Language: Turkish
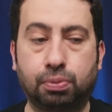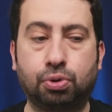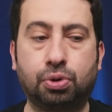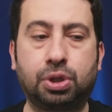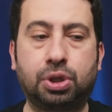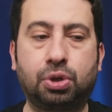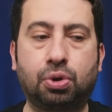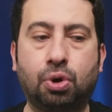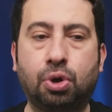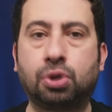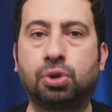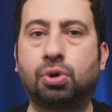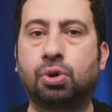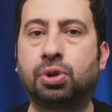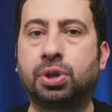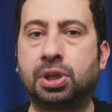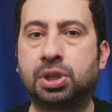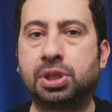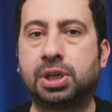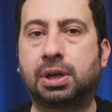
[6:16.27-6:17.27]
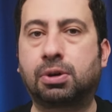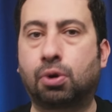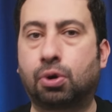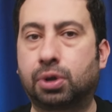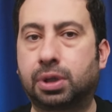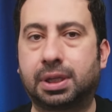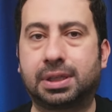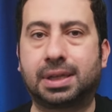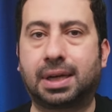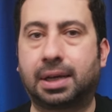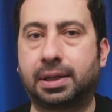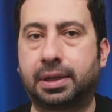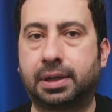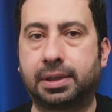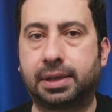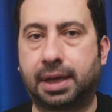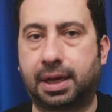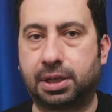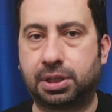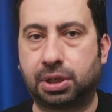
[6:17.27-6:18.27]
Bu iki oyunu oynayacak orta sahaları
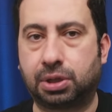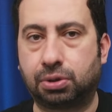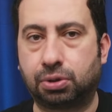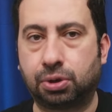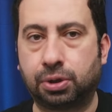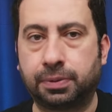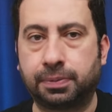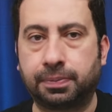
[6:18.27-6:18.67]
tercih ediyor.